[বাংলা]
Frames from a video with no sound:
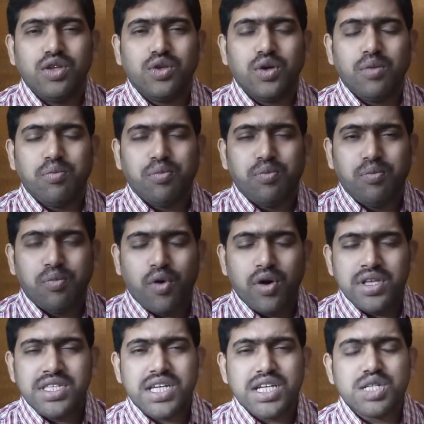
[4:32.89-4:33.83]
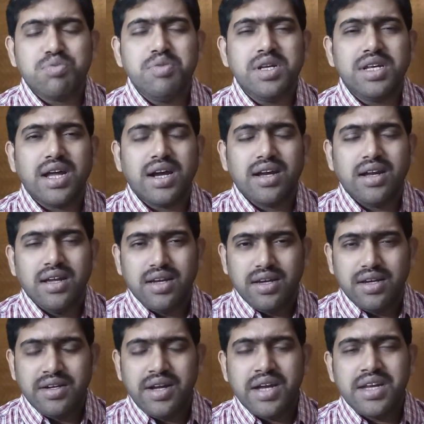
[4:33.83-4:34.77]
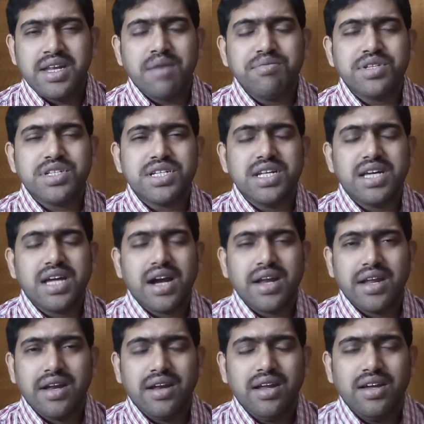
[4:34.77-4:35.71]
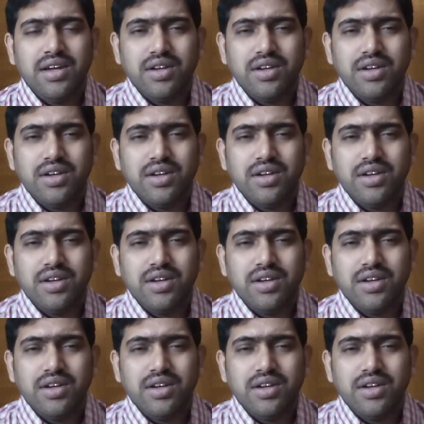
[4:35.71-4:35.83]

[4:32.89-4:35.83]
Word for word: তো পঞ্চাশ মিটার রেডিয়াম স্টিকারের